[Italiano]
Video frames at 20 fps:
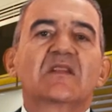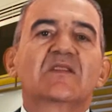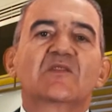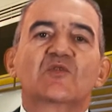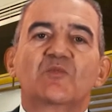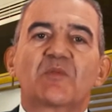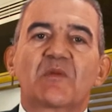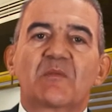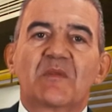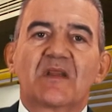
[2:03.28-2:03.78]
nel
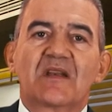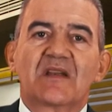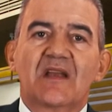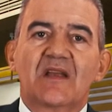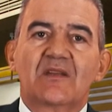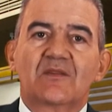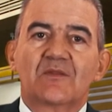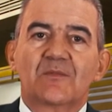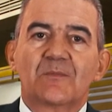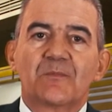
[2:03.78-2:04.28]

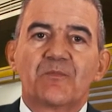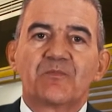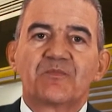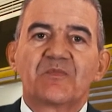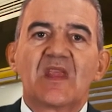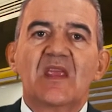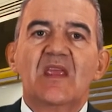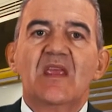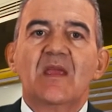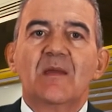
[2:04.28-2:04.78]
supermercato,
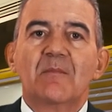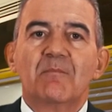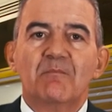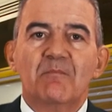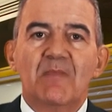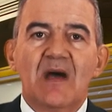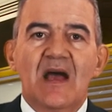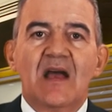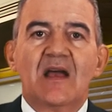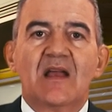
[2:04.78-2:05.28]

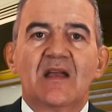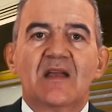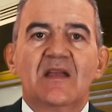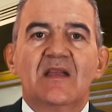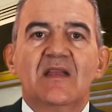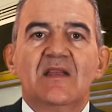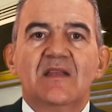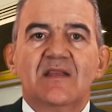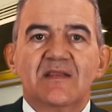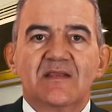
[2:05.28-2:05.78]
ma
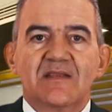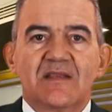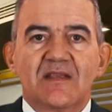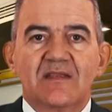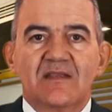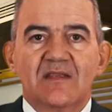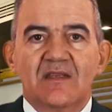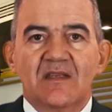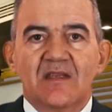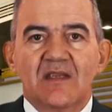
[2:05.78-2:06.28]
se
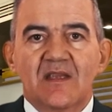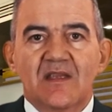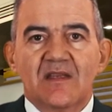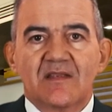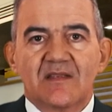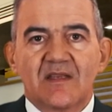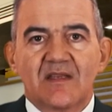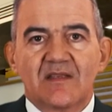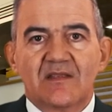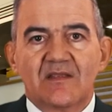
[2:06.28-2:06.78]
ti,
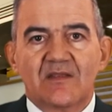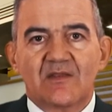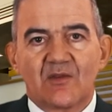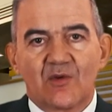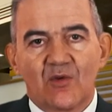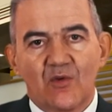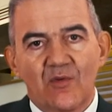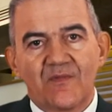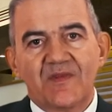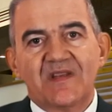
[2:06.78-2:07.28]
se ti
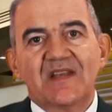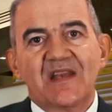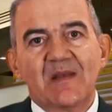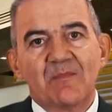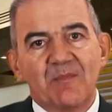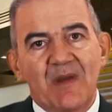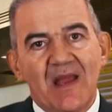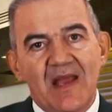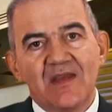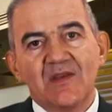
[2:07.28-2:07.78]
trovi nel
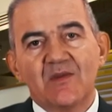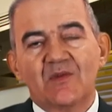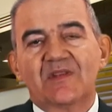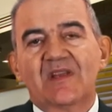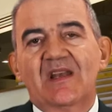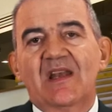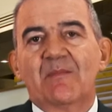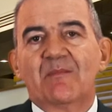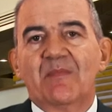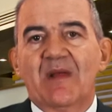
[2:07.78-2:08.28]
bagno
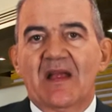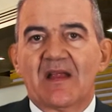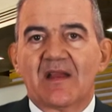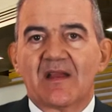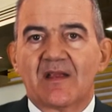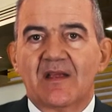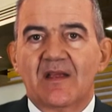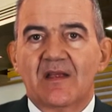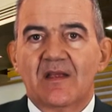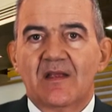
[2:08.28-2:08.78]
della
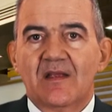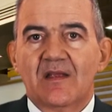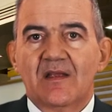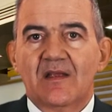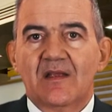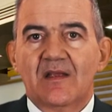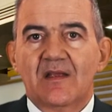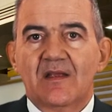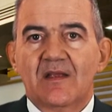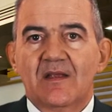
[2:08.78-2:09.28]
banca,
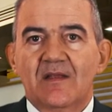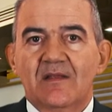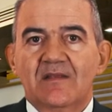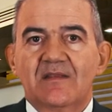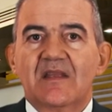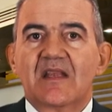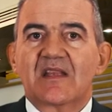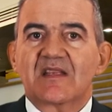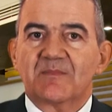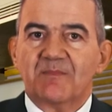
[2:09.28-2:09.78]

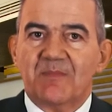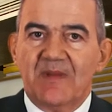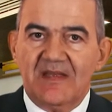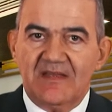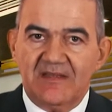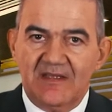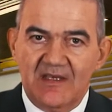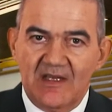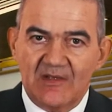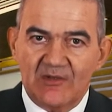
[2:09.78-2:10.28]
ti
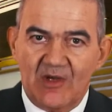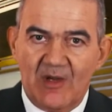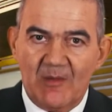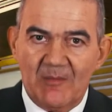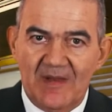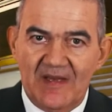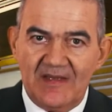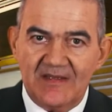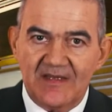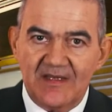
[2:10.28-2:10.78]
aspetti
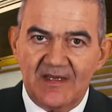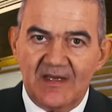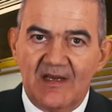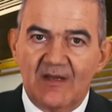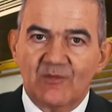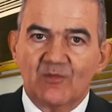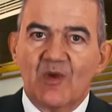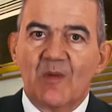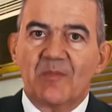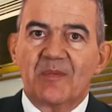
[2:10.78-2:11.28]
naturalmente che
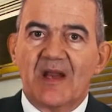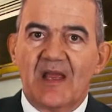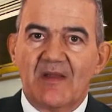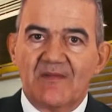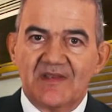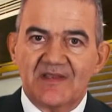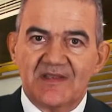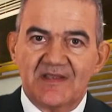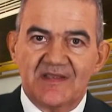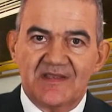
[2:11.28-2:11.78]
la tua
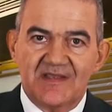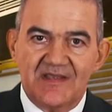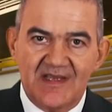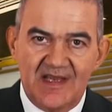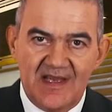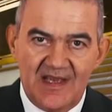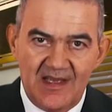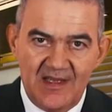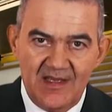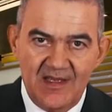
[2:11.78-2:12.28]
privacy
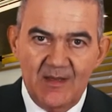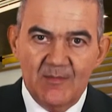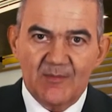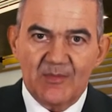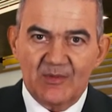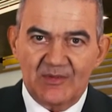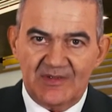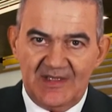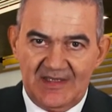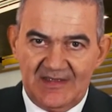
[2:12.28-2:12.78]
sia
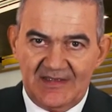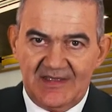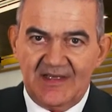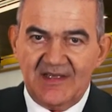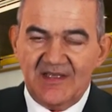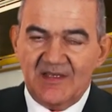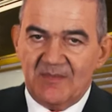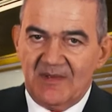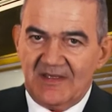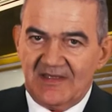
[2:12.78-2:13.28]
protetta e
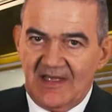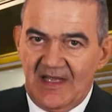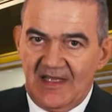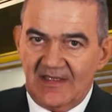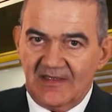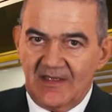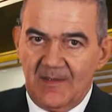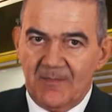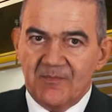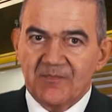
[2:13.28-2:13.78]

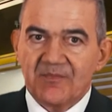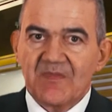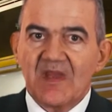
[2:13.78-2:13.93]
rispettata.